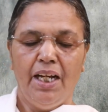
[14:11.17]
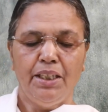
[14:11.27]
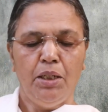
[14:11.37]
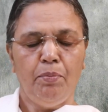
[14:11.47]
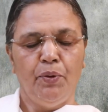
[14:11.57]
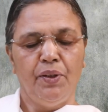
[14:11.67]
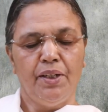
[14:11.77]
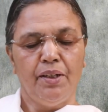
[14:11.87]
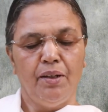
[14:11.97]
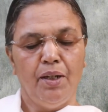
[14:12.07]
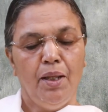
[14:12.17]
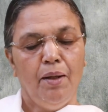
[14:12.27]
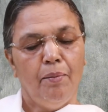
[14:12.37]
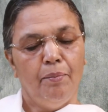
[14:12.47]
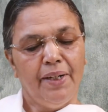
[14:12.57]
அதே போன்று
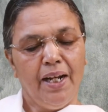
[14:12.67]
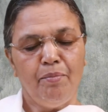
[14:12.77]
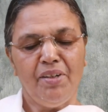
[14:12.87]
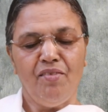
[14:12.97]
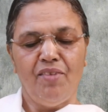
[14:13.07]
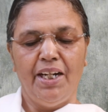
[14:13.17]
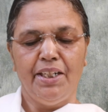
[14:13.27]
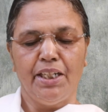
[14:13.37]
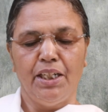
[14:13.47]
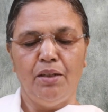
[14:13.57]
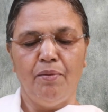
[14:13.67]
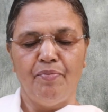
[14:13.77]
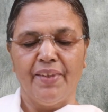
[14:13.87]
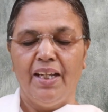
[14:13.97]
பிராமண வாழ்க்கையிலும்